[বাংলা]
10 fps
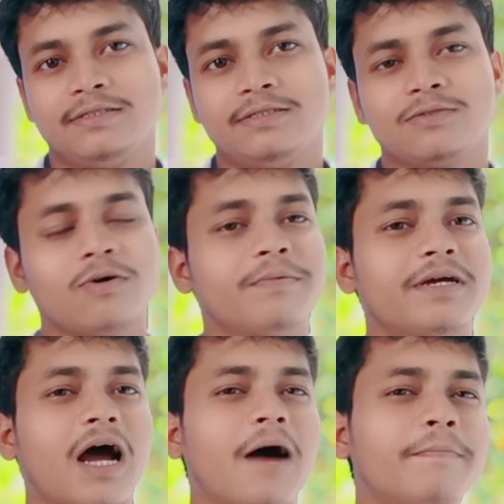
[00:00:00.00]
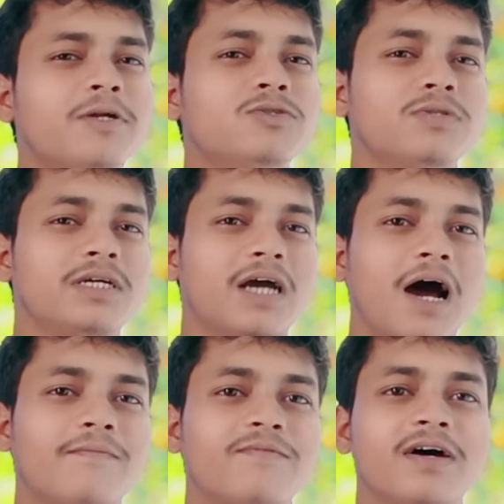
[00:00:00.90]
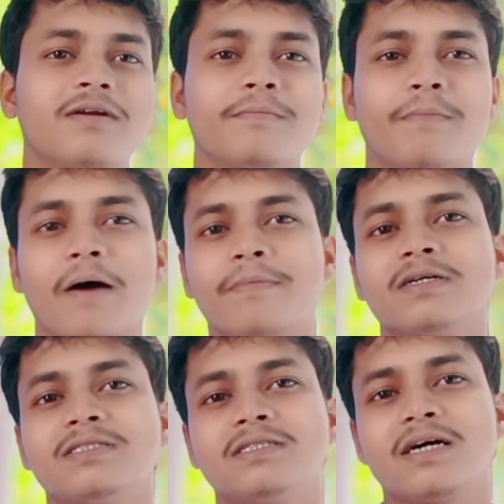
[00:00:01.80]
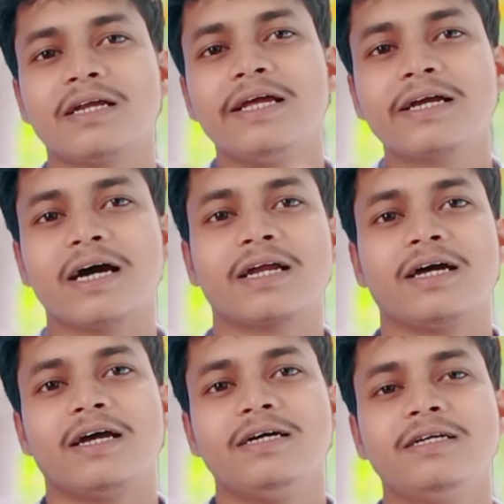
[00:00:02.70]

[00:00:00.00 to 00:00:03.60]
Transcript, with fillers: তবে আপনি যদি আপনার ভাবনা চিন্তার এই কারখানায়